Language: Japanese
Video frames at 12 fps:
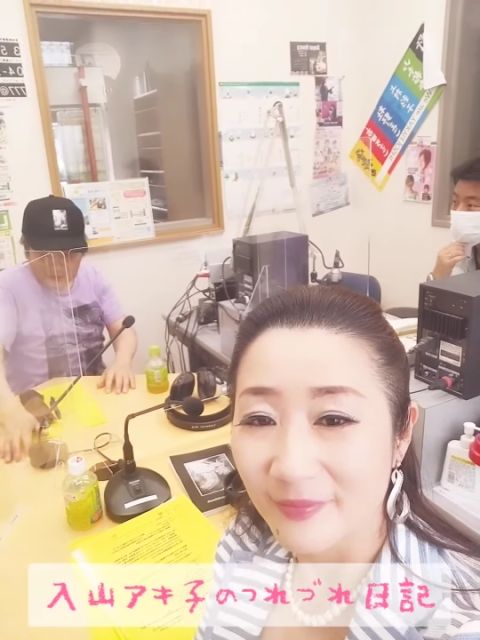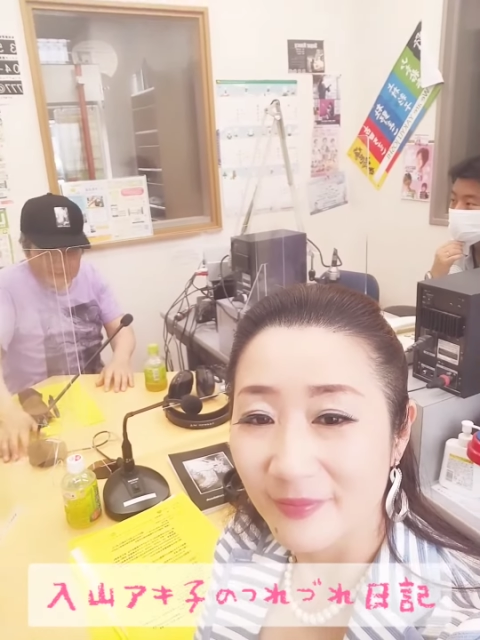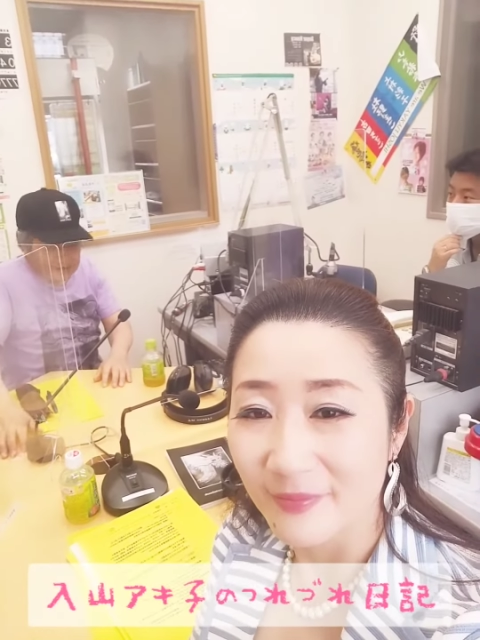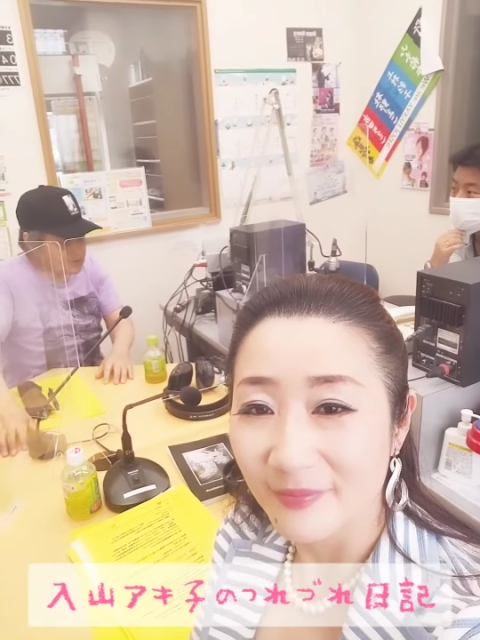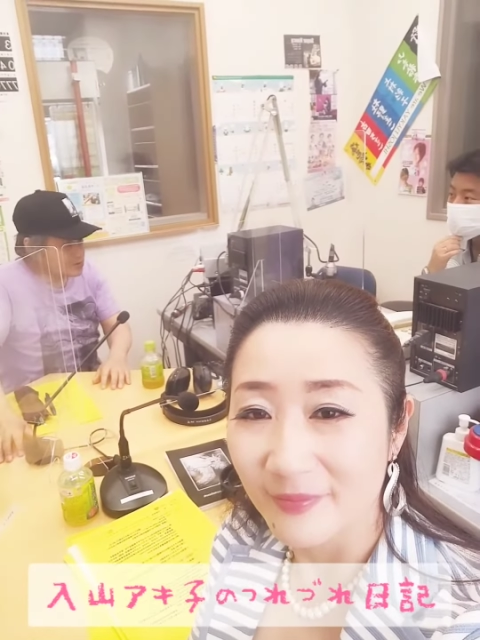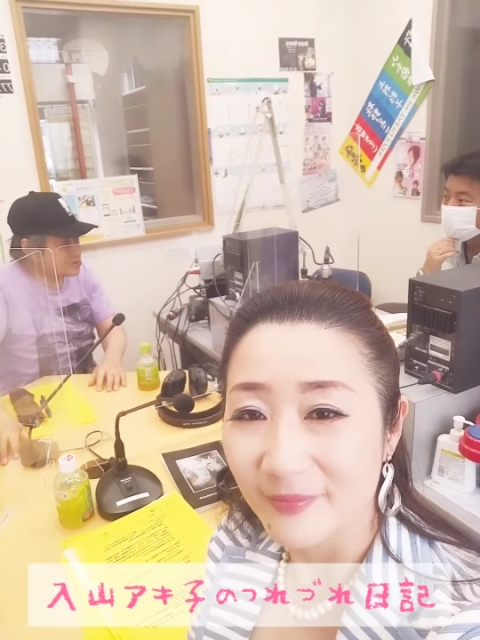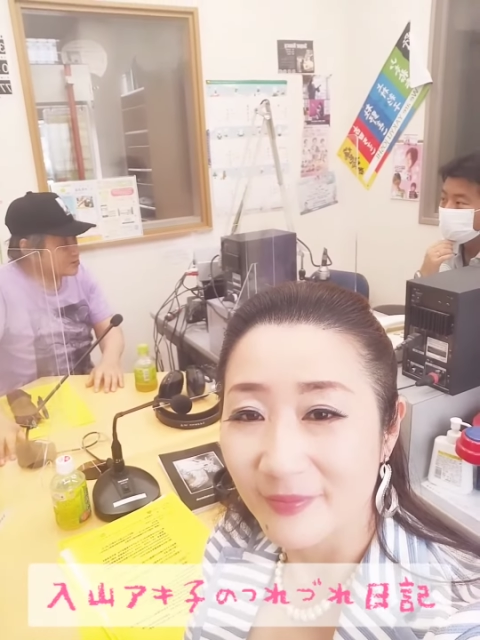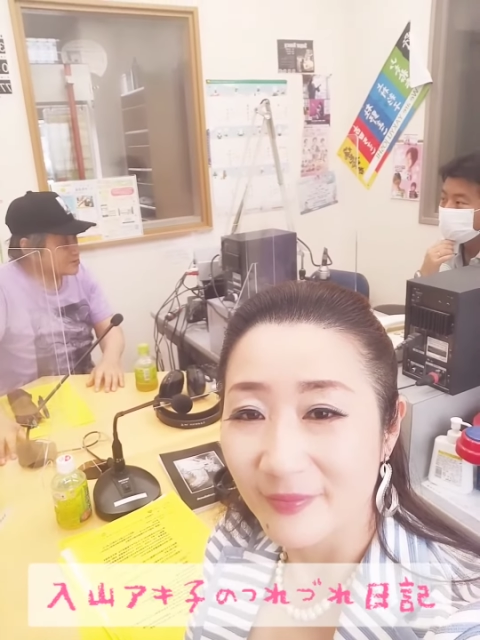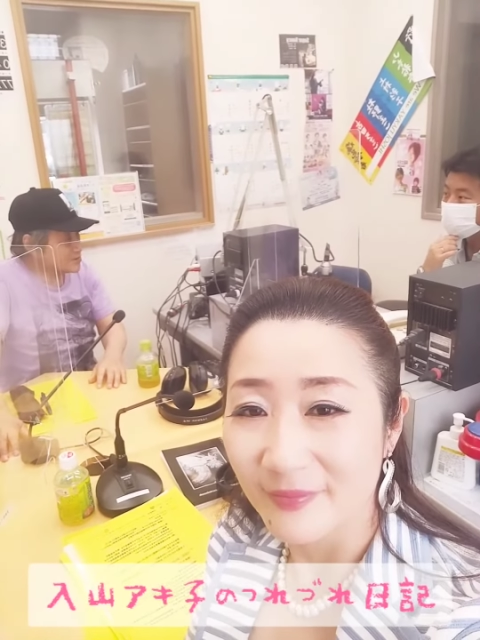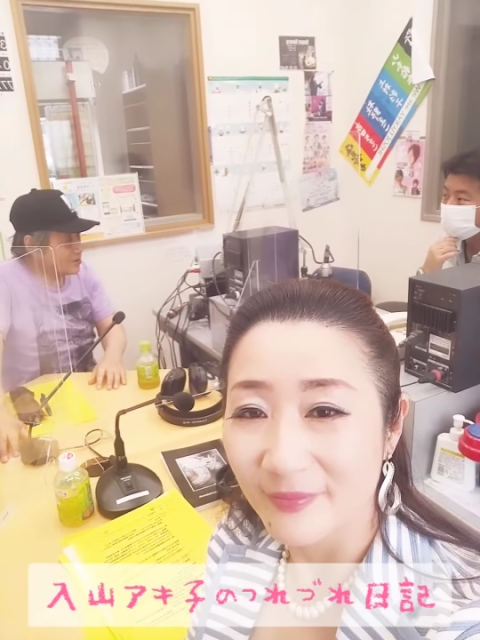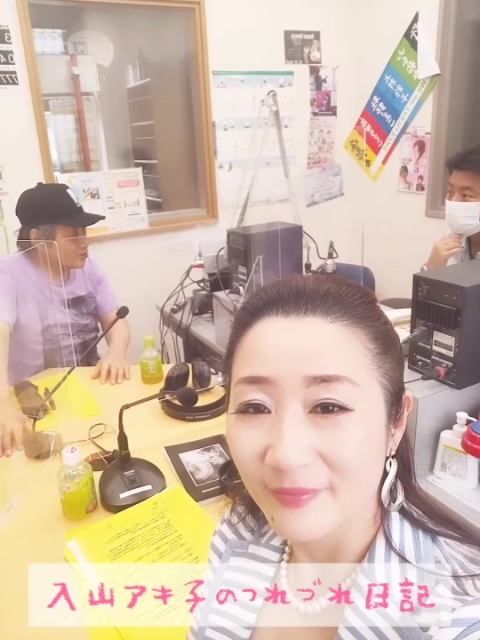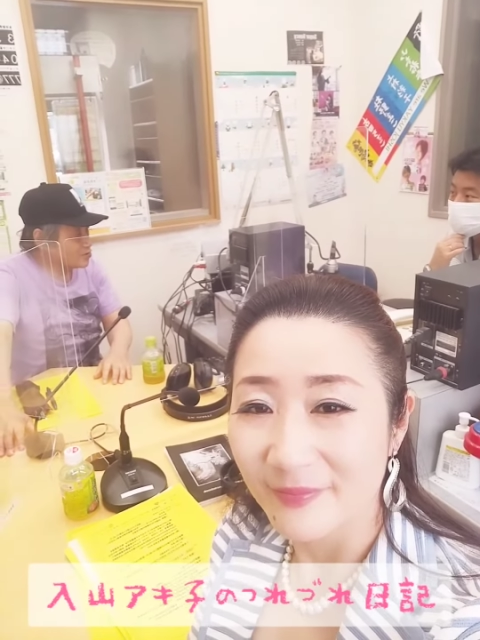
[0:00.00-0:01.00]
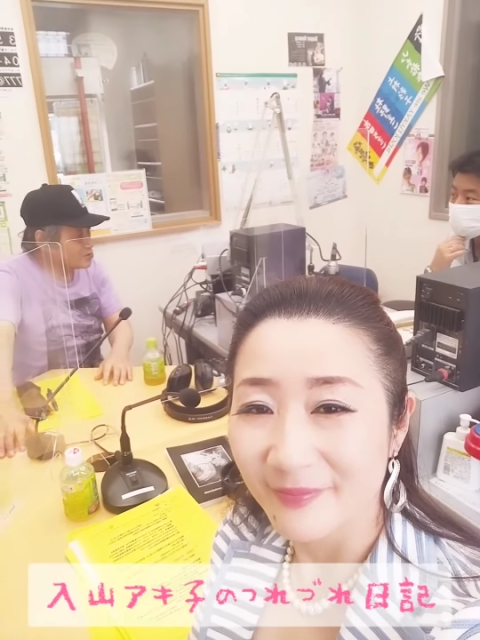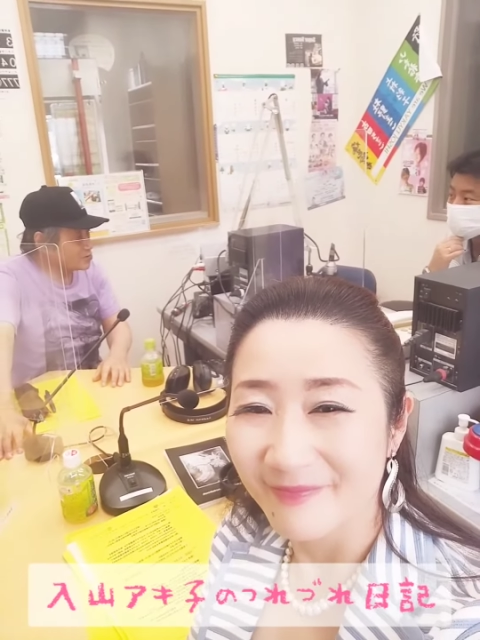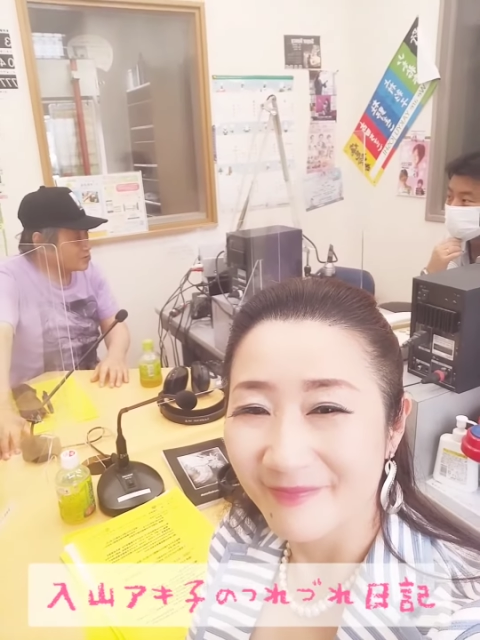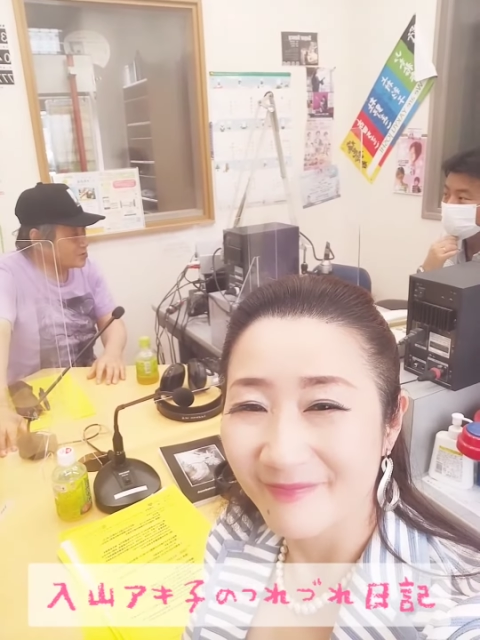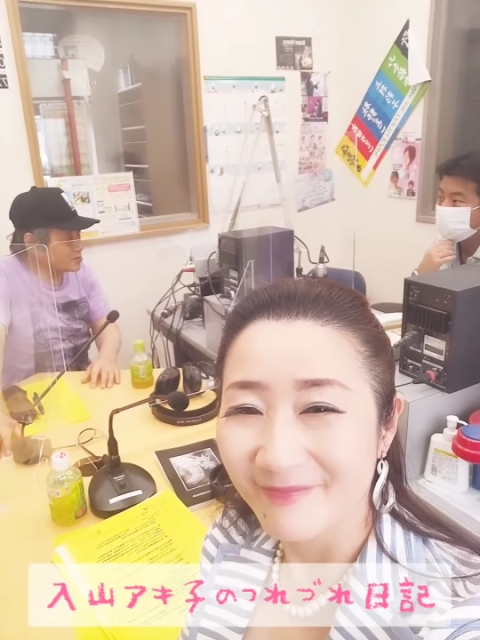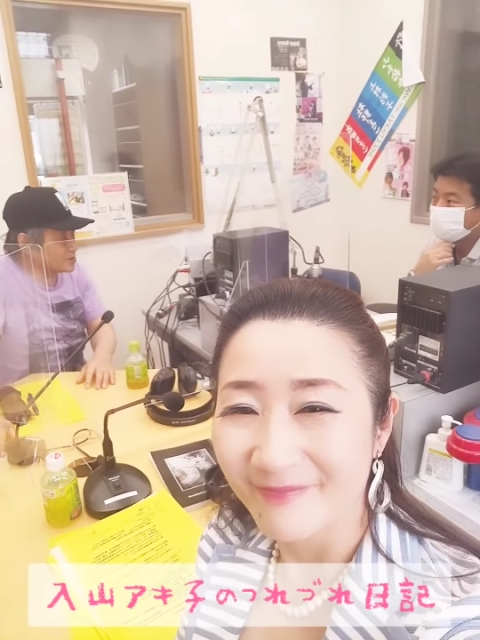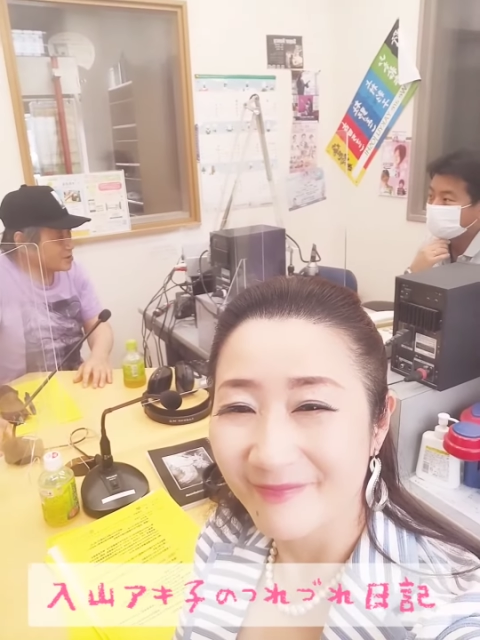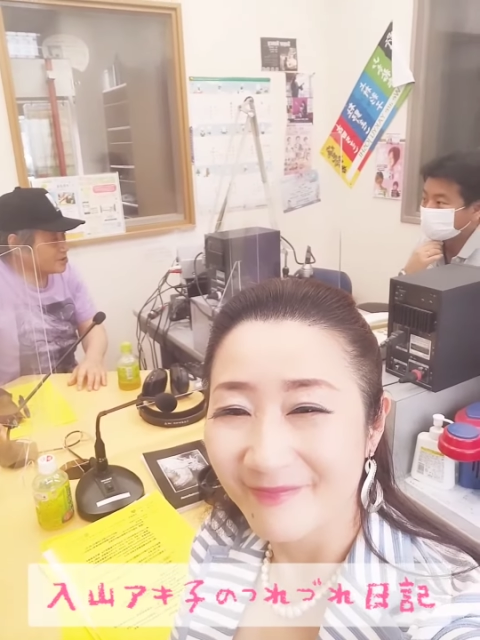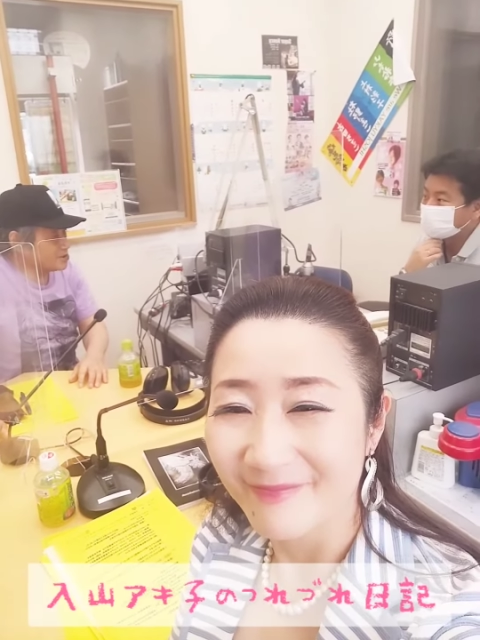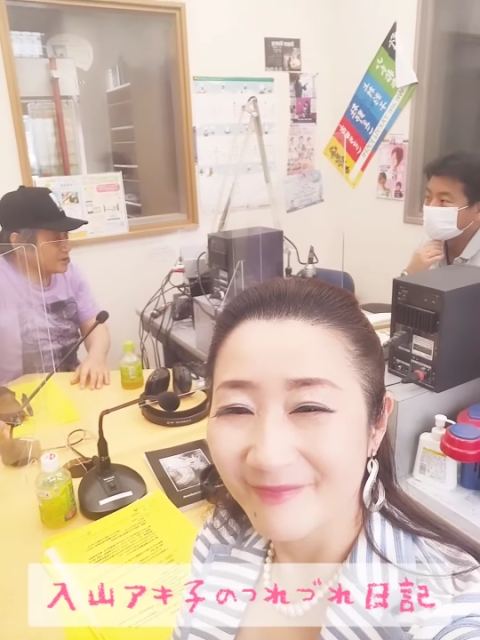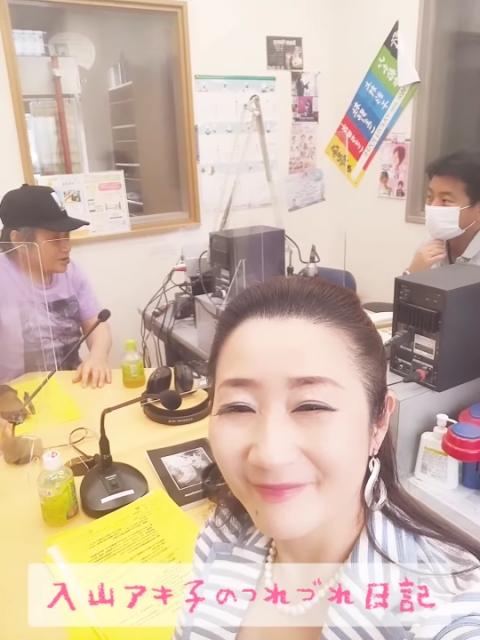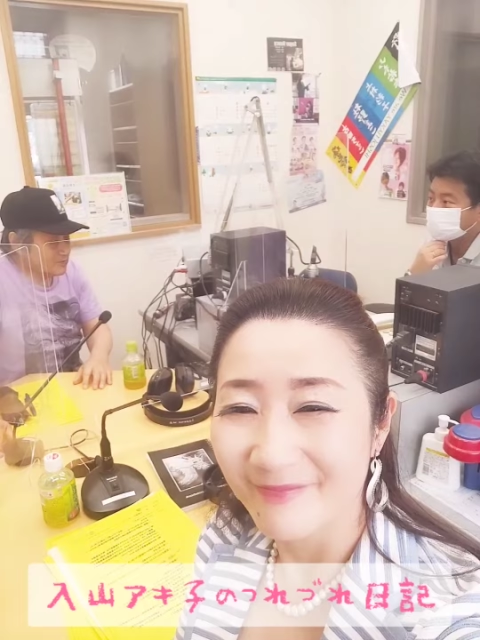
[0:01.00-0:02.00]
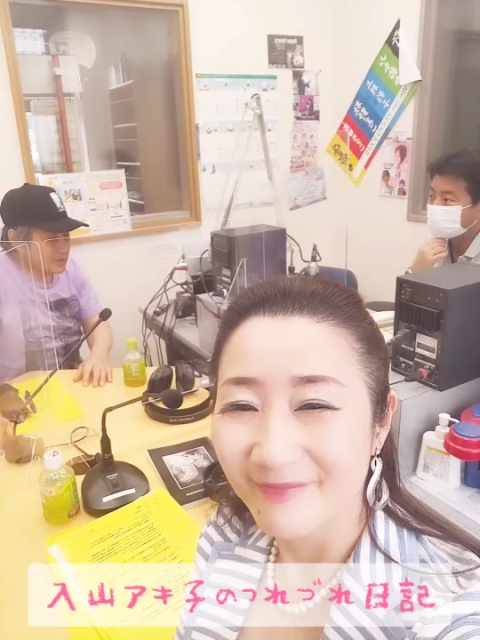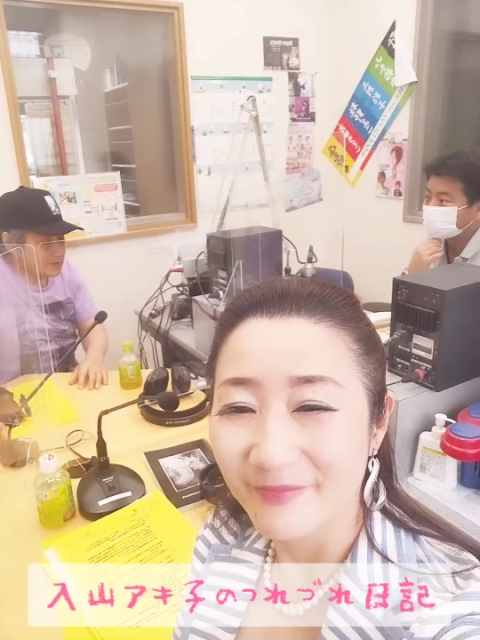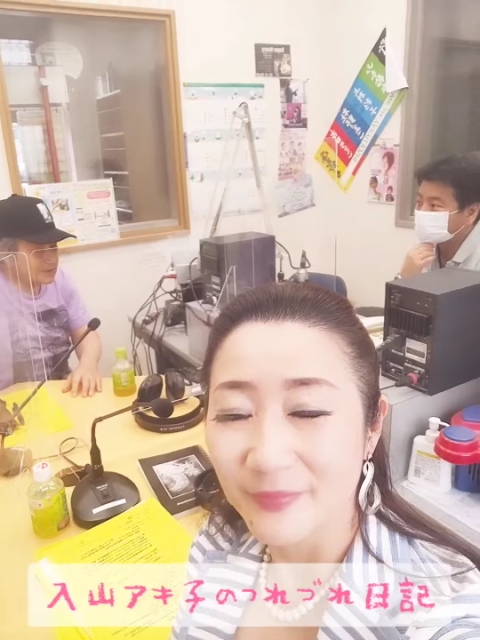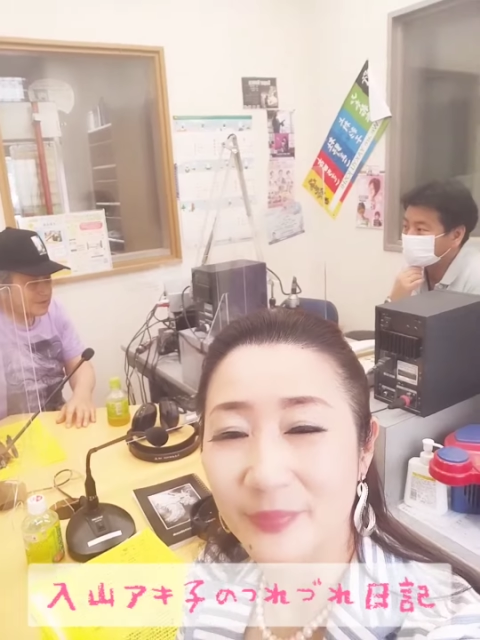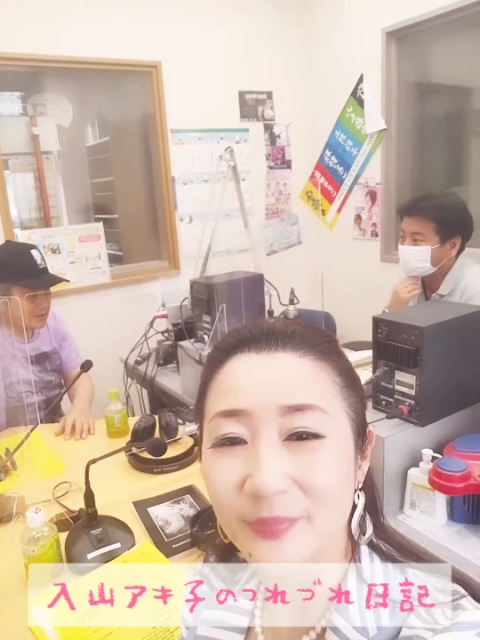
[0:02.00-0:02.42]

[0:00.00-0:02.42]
今日の社長は帽子と